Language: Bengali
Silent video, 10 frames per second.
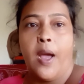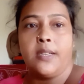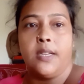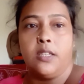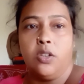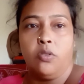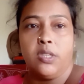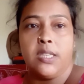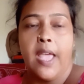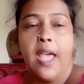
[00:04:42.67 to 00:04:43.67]
পাশের
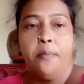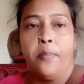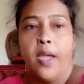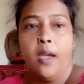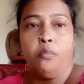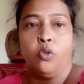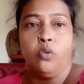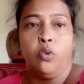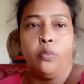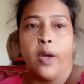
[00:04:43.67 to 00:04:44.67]
যে ওর ছ্যা প্যা
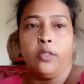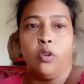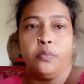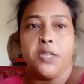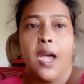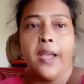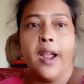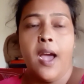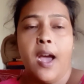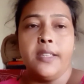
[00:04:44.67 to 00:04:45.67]
বন্ধু বান্ধব
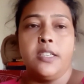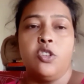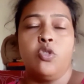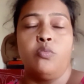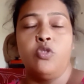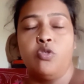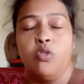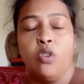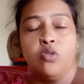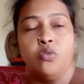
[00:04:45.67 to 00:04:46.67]
যারা আছে
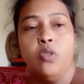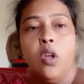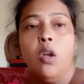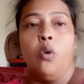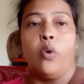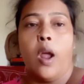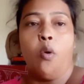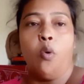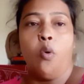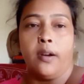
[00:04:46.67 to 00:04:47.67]
সমস্ত কিছু
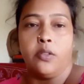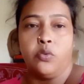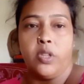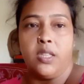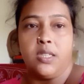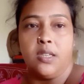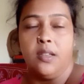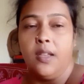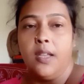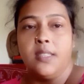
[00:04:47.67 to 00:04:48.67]
ওরাও কান্না জুড়ে
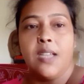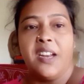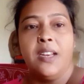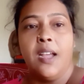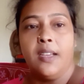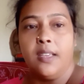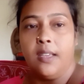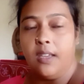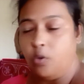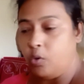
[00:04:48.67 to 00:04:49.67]
দিচ্ছে জানি না
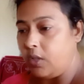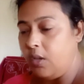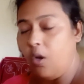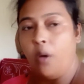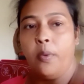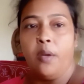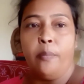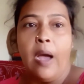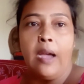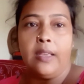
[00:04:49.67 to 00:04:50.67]
কি ক্ষতি
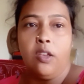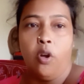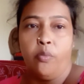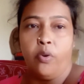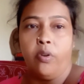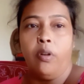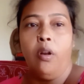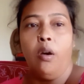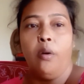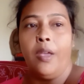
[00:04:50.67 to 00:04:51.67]
হবে বা কি
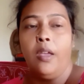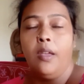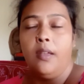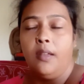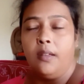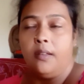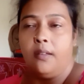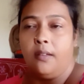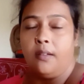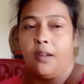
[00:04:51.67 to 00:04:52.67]
অমঙ্গল হবে
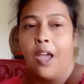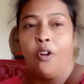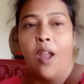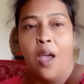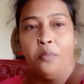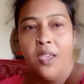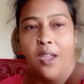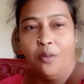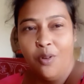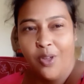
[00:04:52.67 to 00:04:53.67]
কারণ
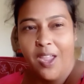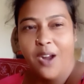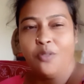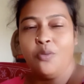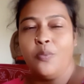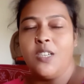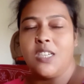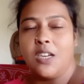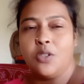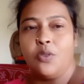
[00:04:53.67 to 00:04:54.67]
আমি এগুলোকে একটু
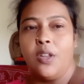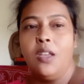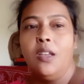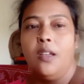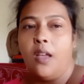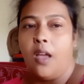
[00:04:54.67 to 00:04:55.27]
বিশ্বাস করি